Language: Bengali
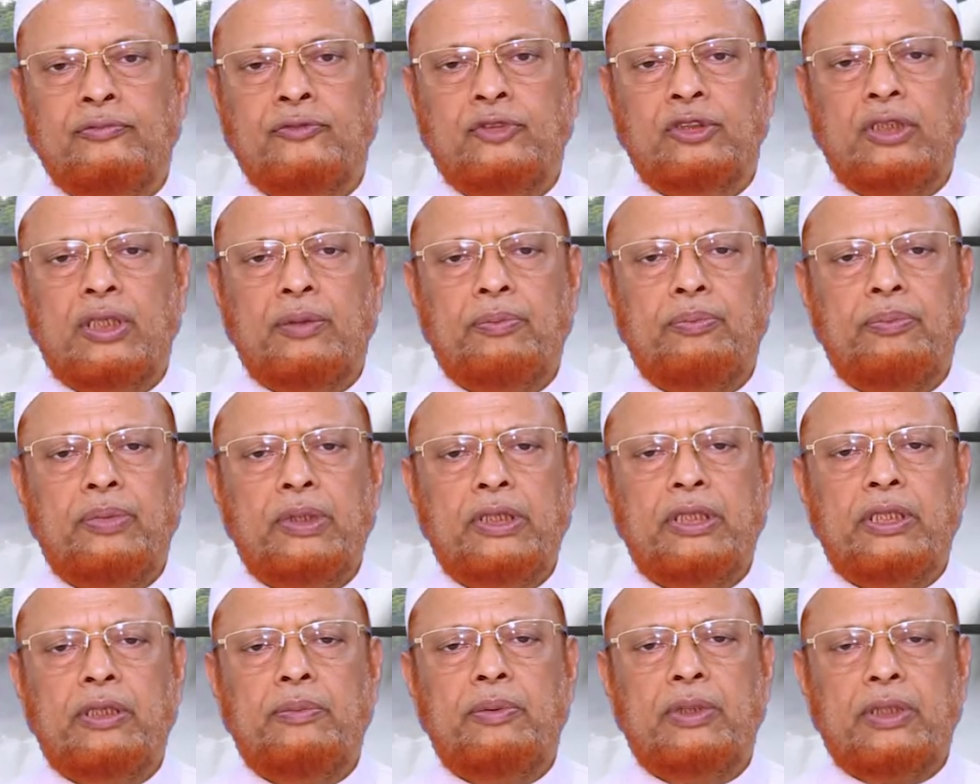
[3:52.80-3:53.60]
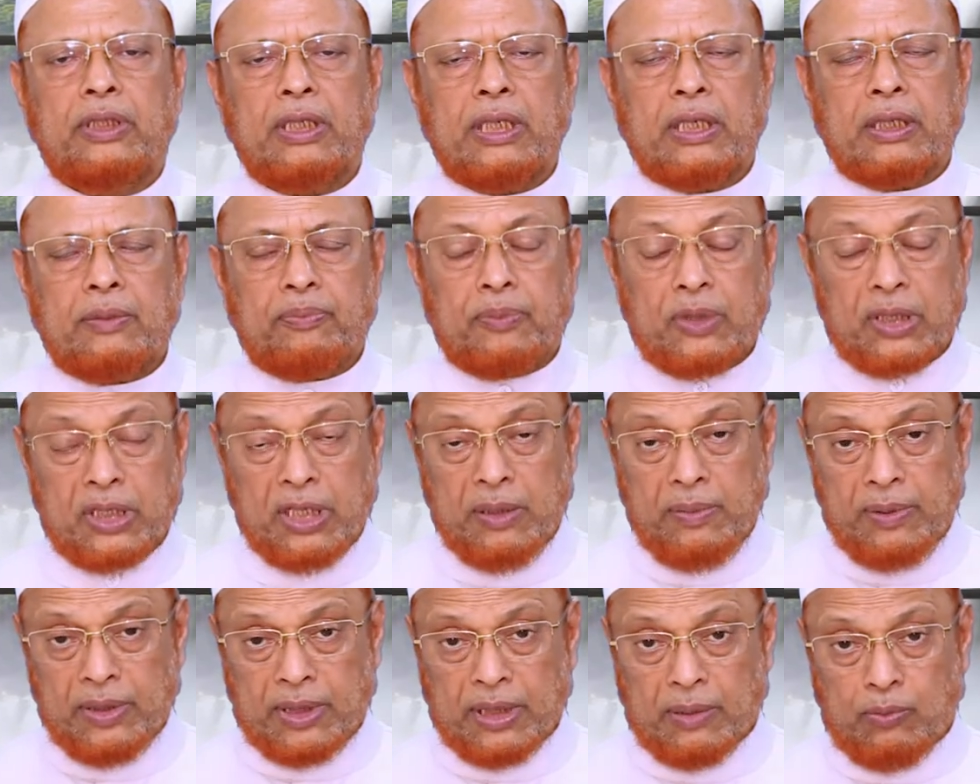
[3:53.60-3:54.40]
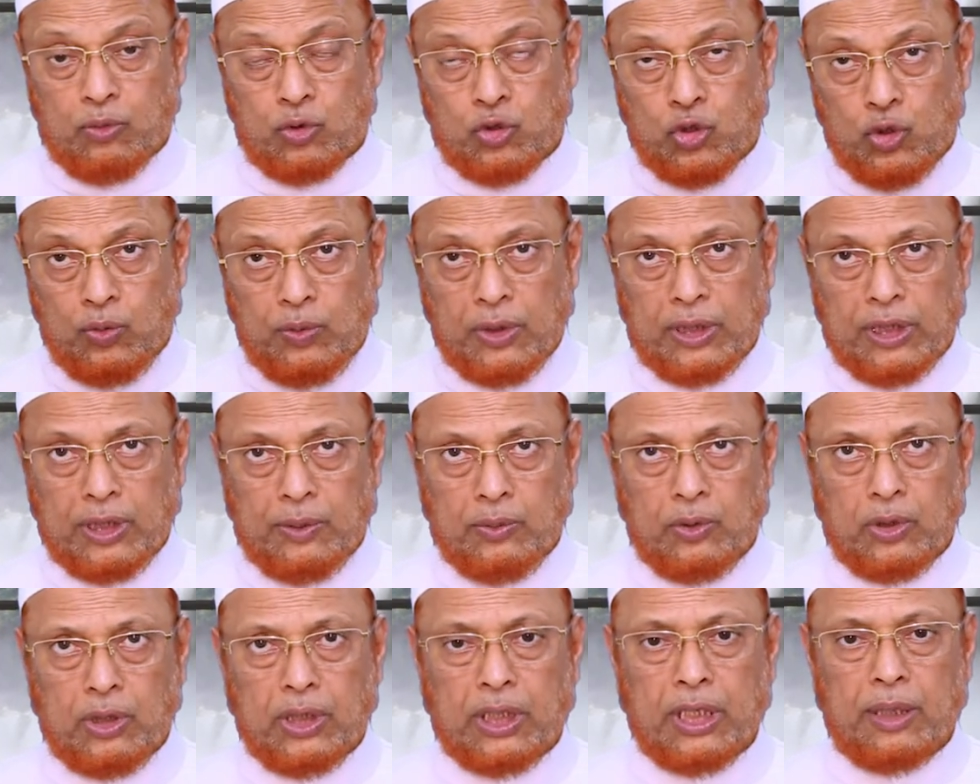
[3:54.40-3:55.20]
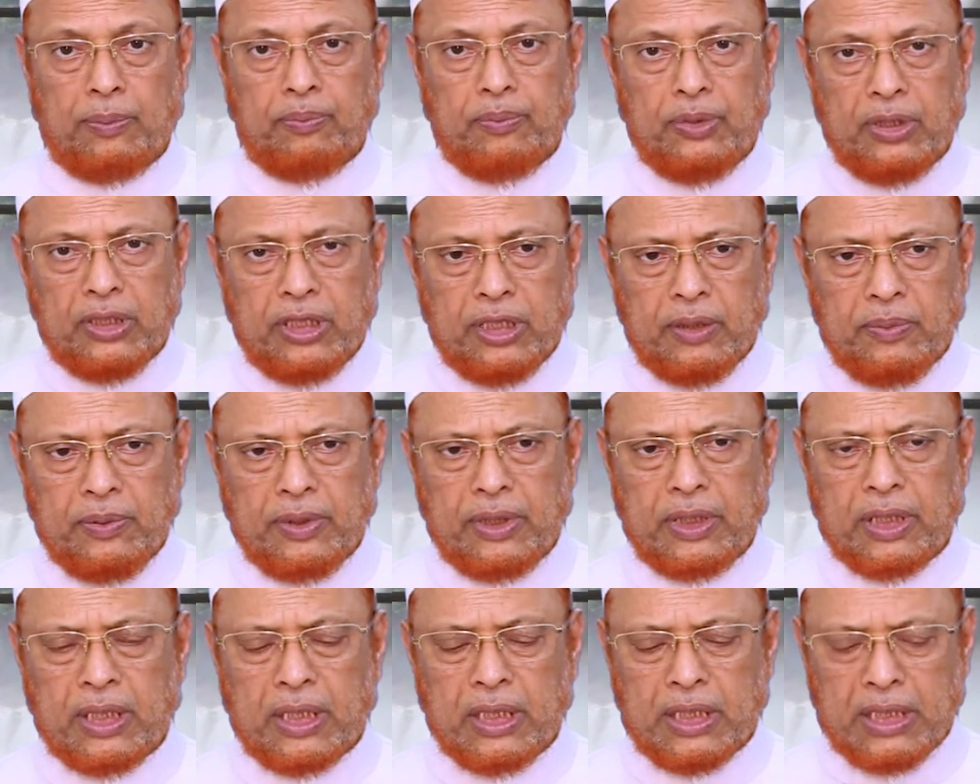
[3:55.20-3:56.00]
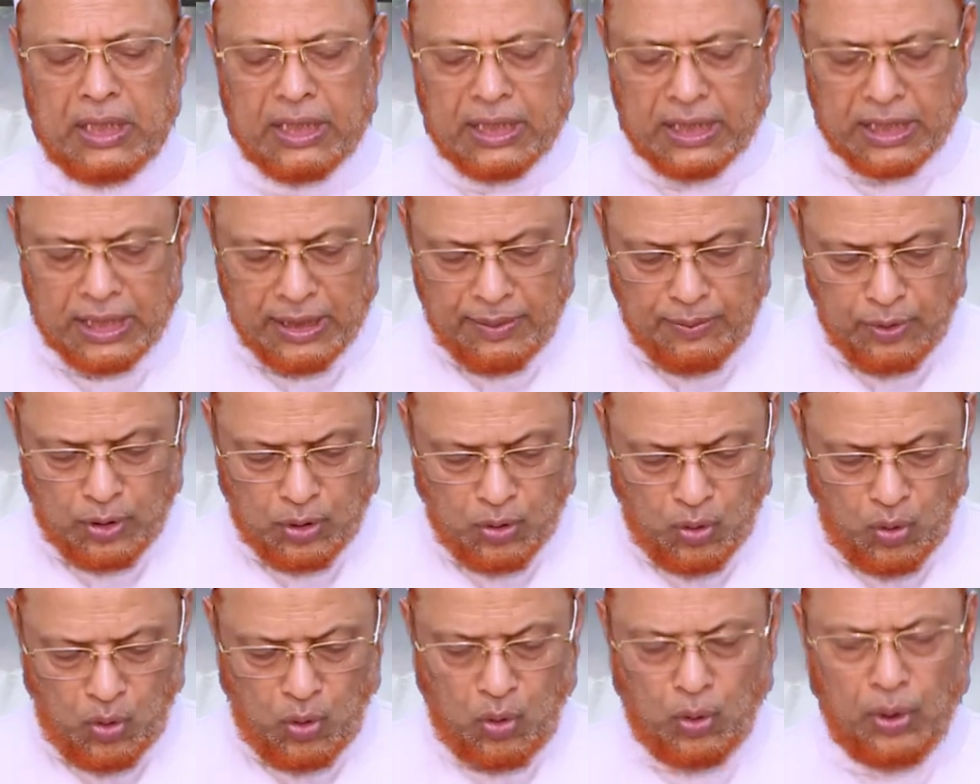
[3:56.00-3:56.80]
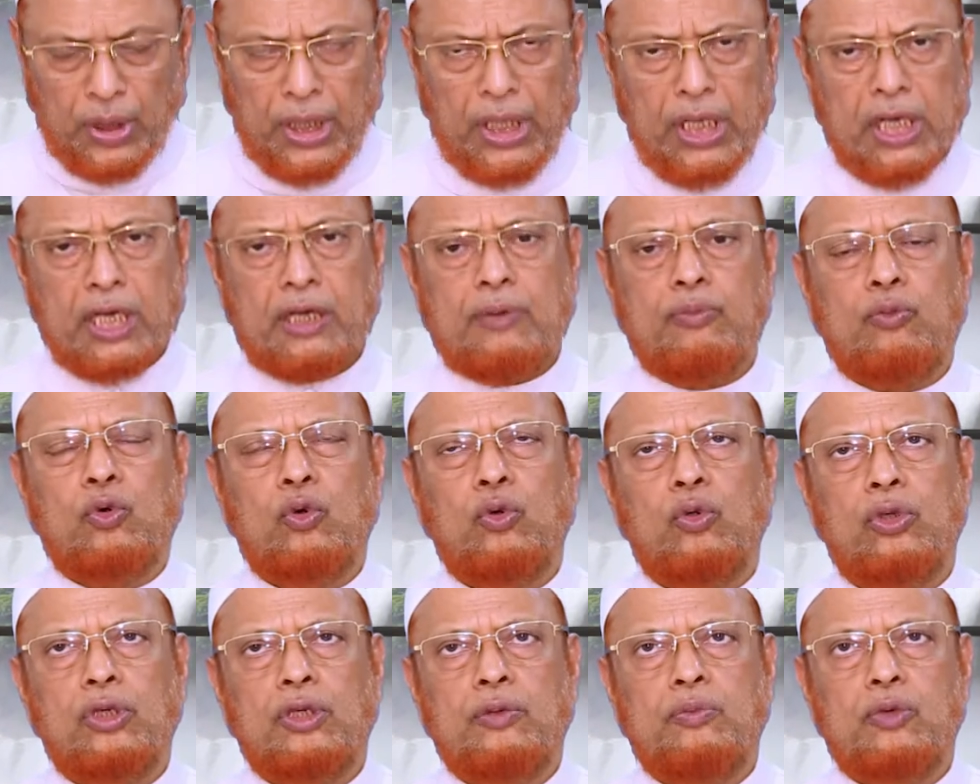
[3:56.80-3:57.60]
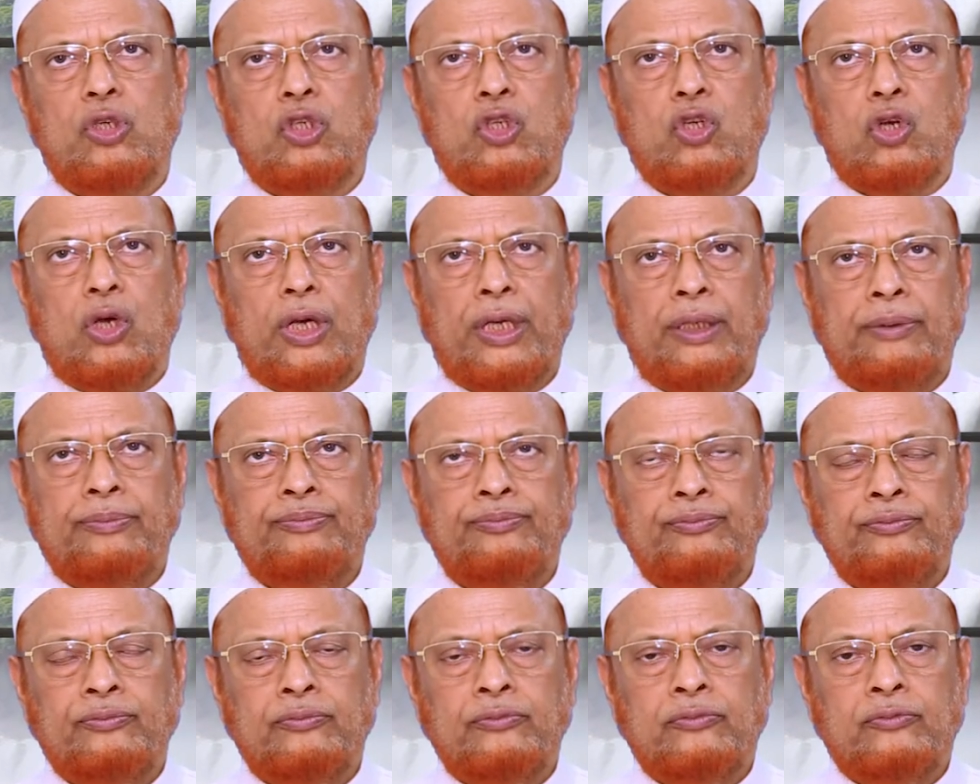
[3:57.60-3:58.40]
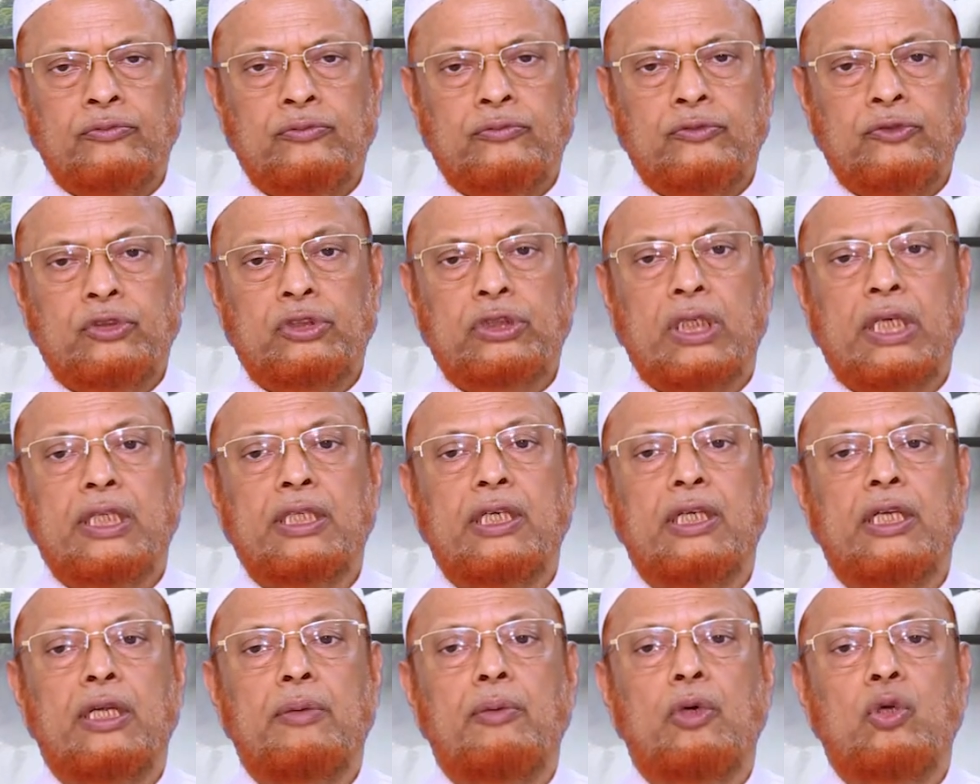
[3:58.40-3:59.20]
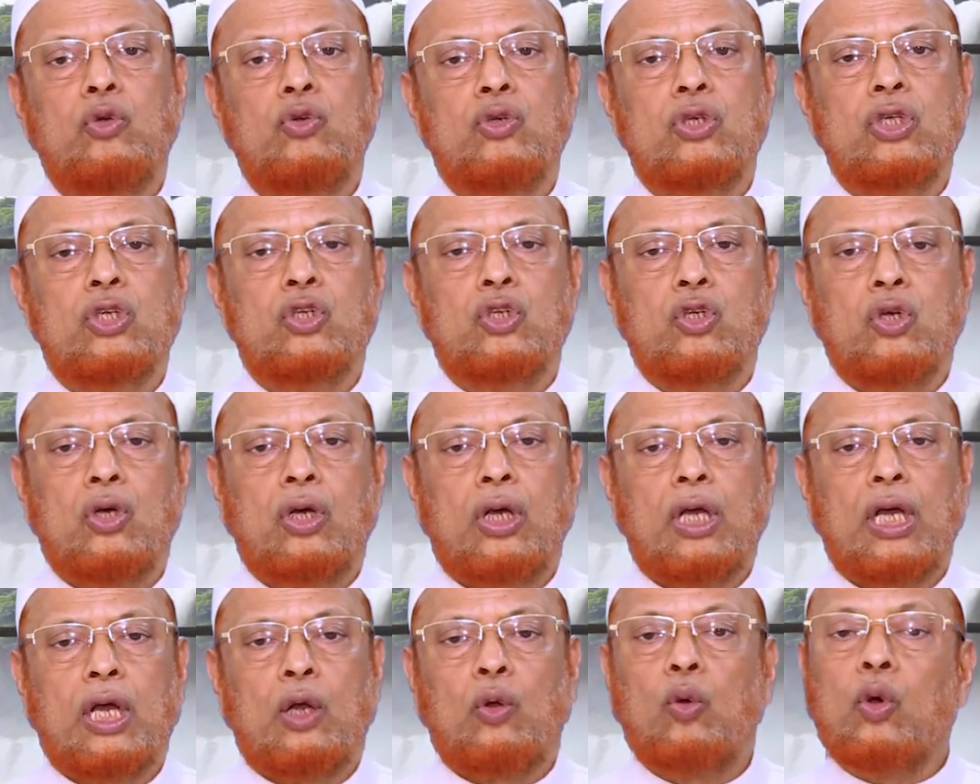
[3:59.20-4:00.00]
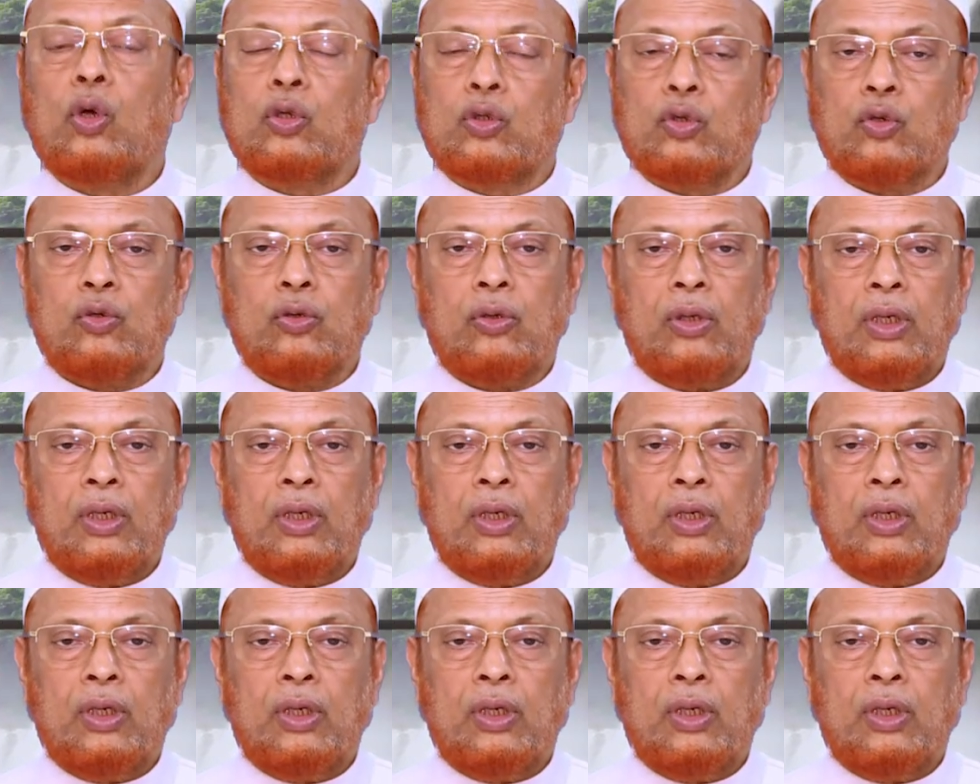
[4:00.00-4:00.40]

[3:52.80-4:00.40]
যে পৃথিবীতে পৃথিবীতে মুসলমানদের মধ্যে না পৃথিবীতে ইসলামের অনেক মৌলিক বিষয় না জানা মানুষের সংখ্যা কত